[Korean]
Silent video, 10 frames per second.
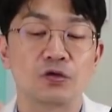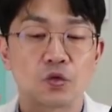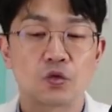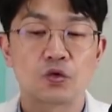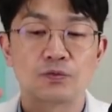
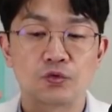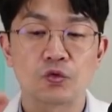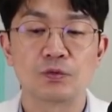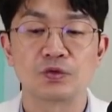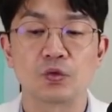조금
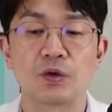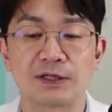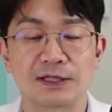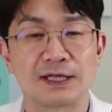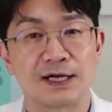조금 씩 효과가
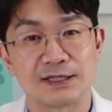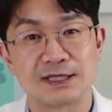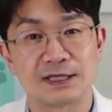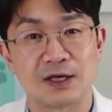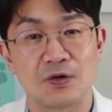나타나기
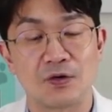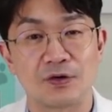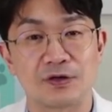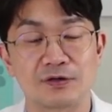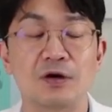시작해요.
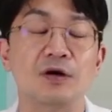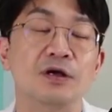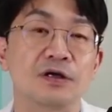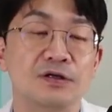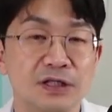그래서
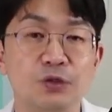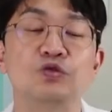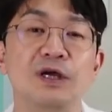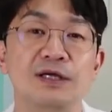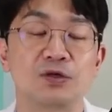그
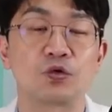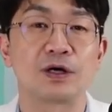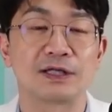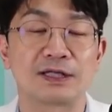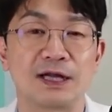이후에 이제
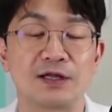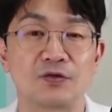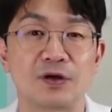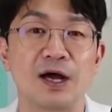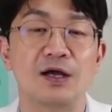효과가 나타나는
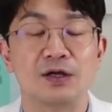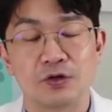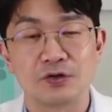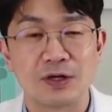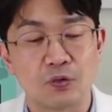거라
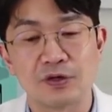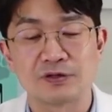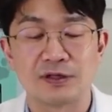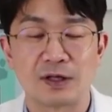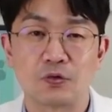이건 약 오래
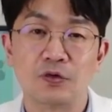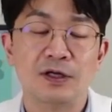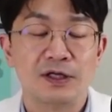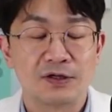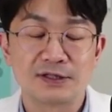써야 되고
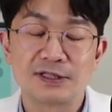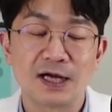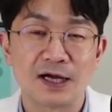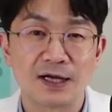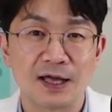이건
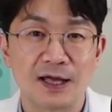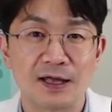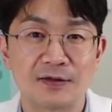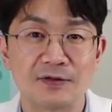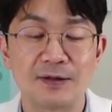
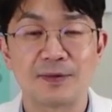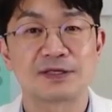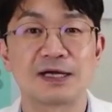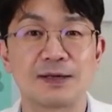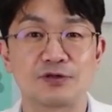심각하게 선생님하고
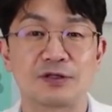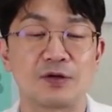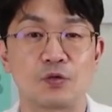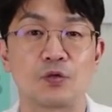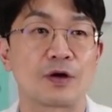상의해 보셔야
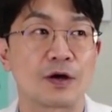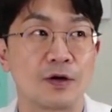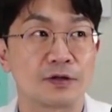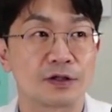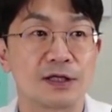되고
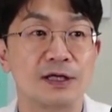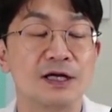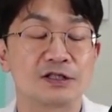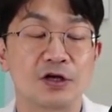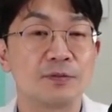특히
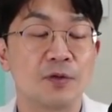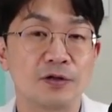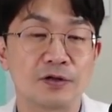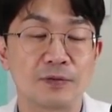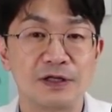천
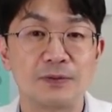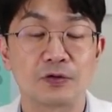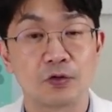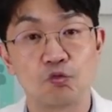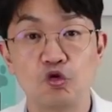먹는 거 비닐
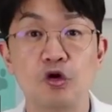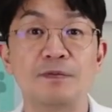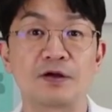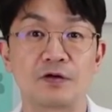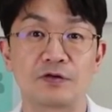먹는 거 되게
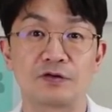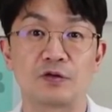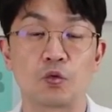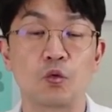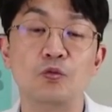위험한
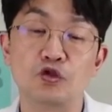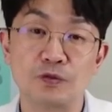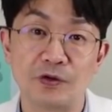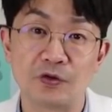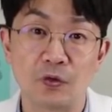거거든요. 고무줄
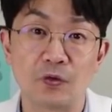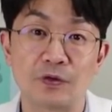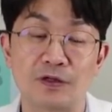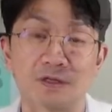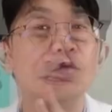먹는 거 이런
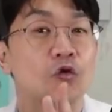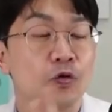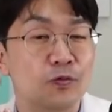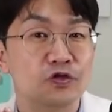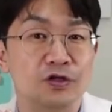것들
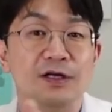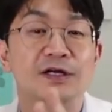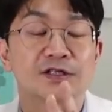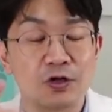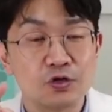고무줄
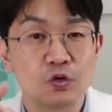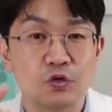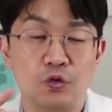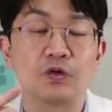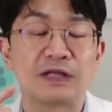천
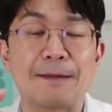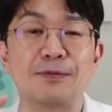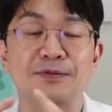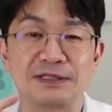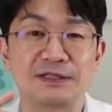종류 이걸
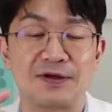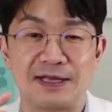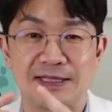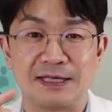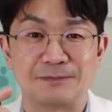대부분 뜯어
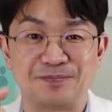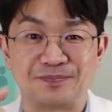애들이